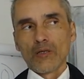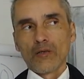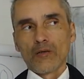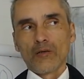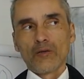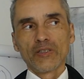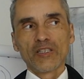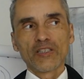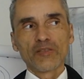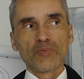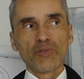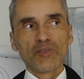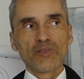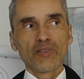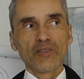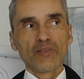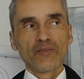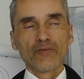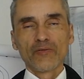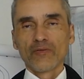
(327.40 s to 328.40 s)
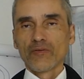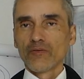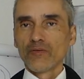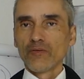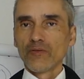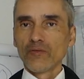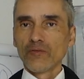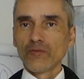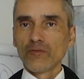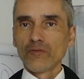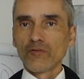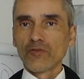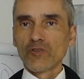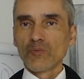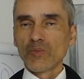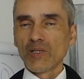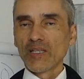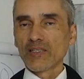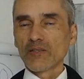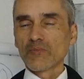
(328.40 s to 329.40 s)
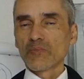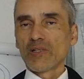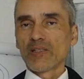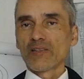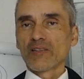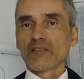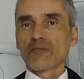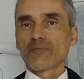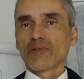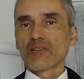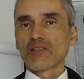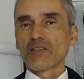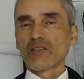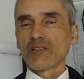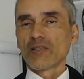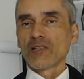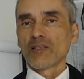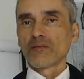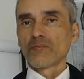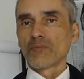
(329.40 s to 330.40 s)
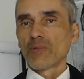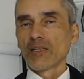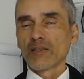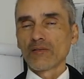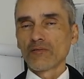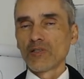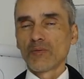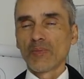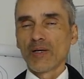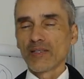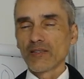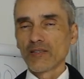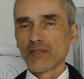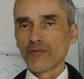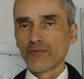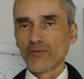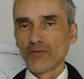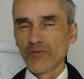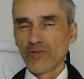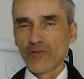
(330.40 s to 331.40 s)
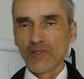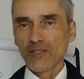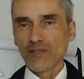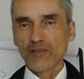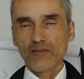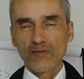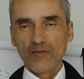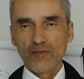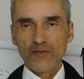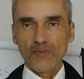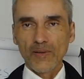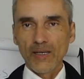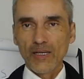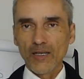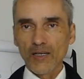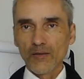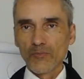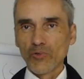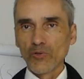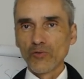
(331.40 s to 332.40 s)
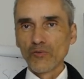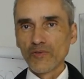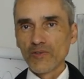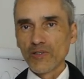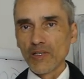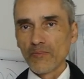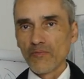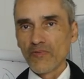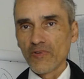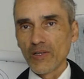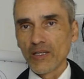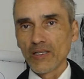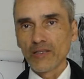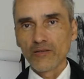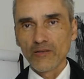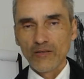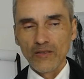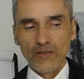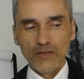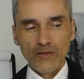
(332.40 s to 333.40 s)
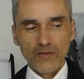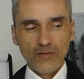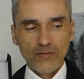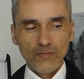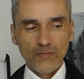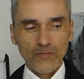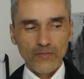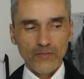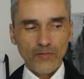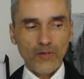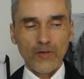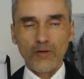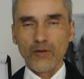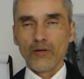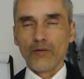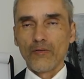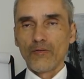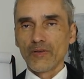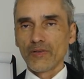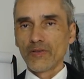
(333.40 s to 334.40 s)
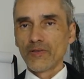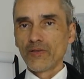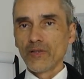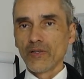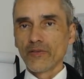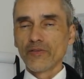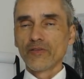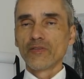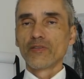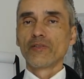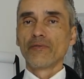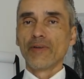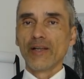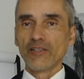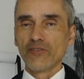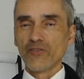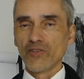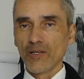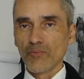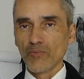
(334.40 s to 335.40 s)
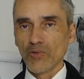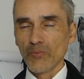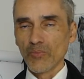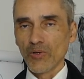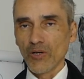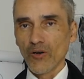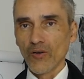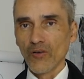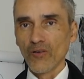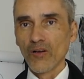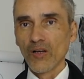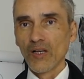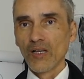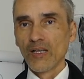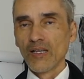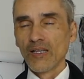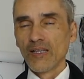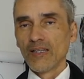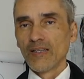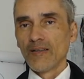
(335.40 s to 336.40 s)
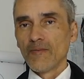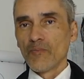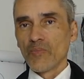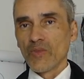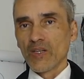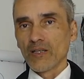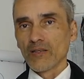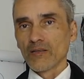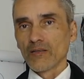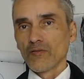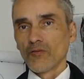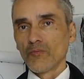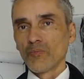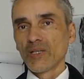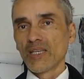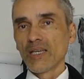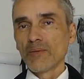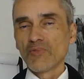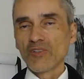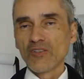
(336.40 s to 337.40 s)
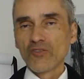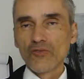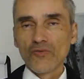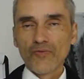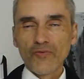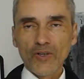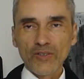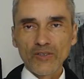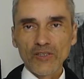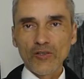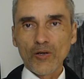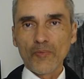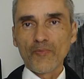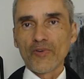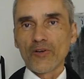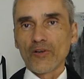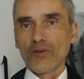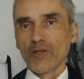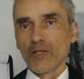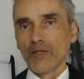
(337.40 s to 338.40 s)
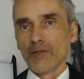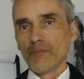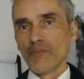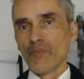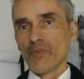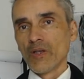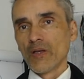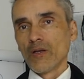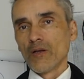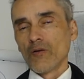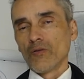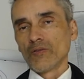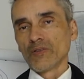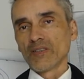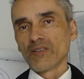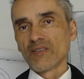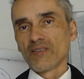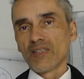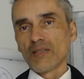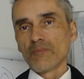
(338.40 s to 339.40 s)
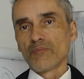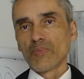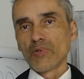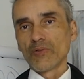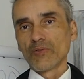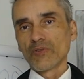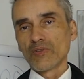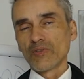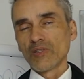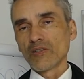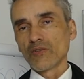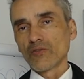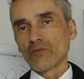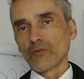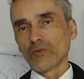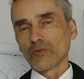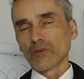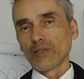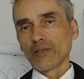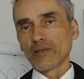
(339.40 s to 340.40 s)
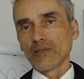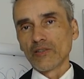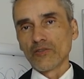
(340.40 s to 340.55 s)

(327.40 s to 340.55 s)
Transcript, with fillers: Und jetzt plötzlich zum ersten Mal seit 20 Jahren, die meisten davon sind erst zwei Jahre im Berufsleben vielleicht, oh, was ist jetzt? Ist die Welt zusammengebrochen? Ja? Und begeben sich sofort in die Opferrolle. Und das ist eben bei uns nicht so. Ja?